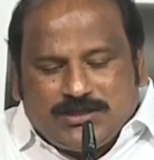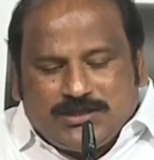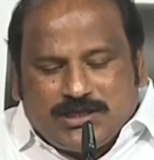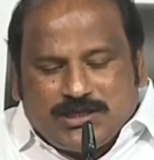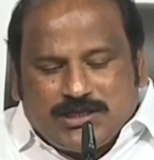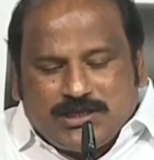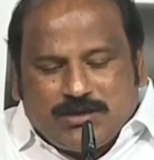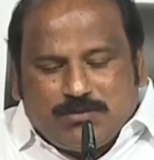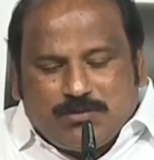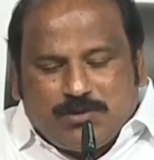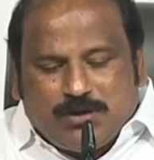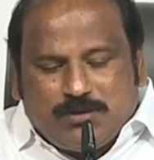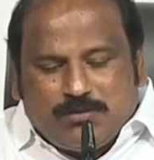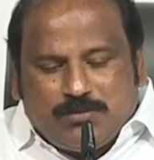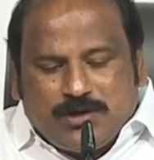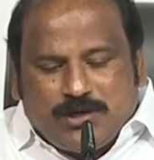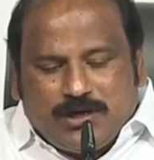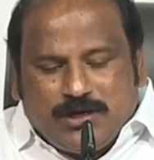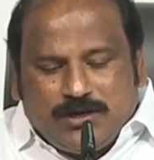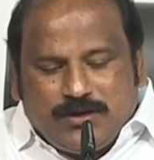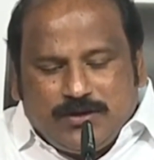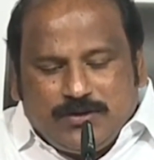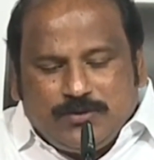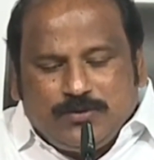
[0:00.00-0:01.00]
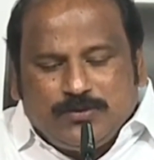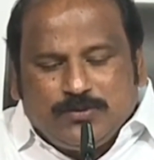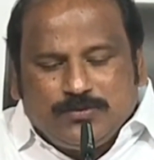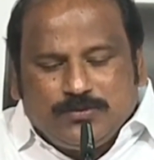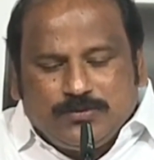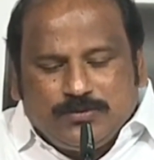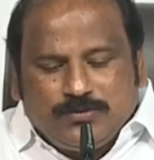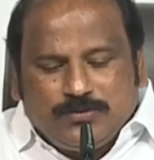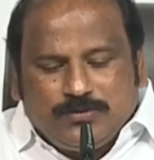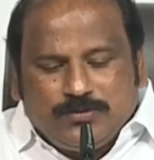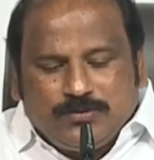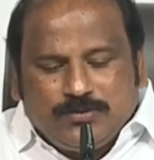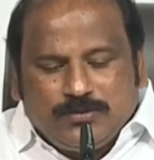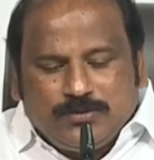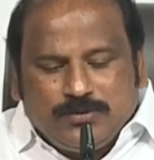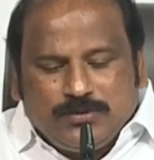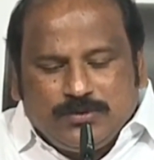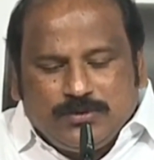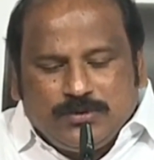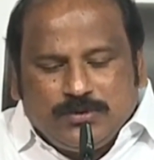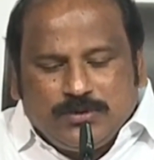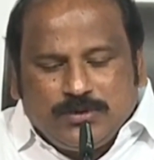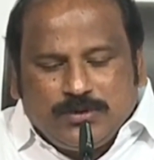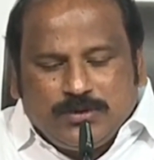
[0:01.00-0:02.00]
చంద్రబాబు నాయుడు
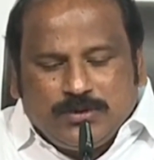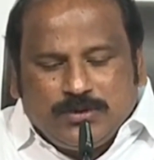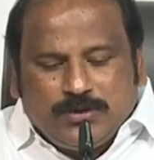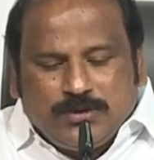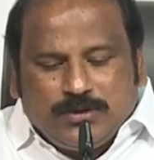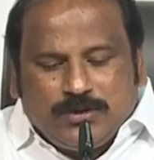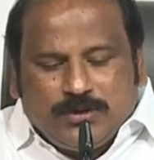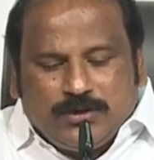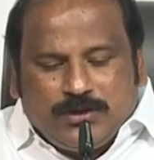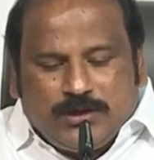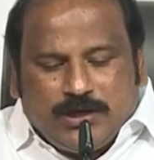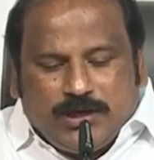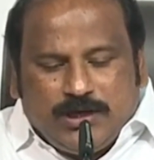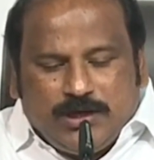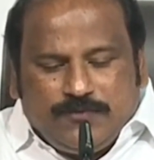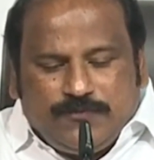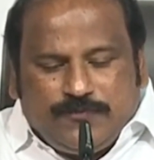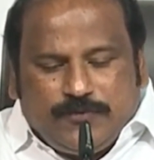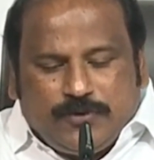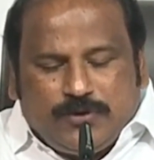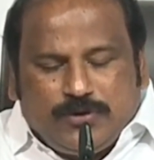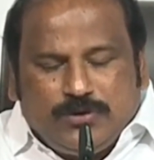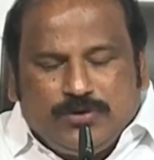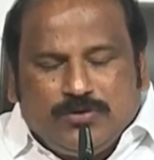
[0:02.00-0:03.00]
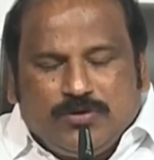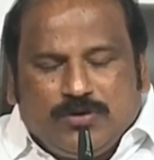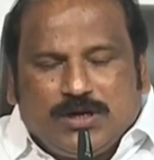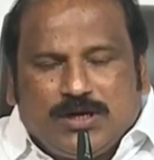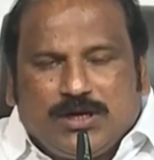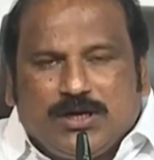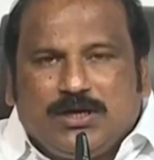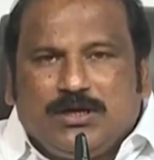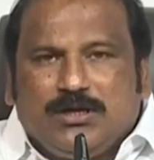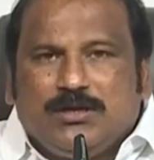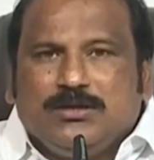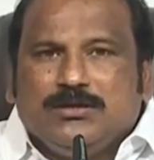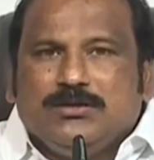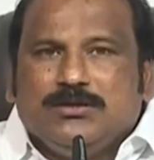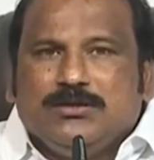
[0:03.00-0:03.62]
టెలిఫోన్ ద్వారా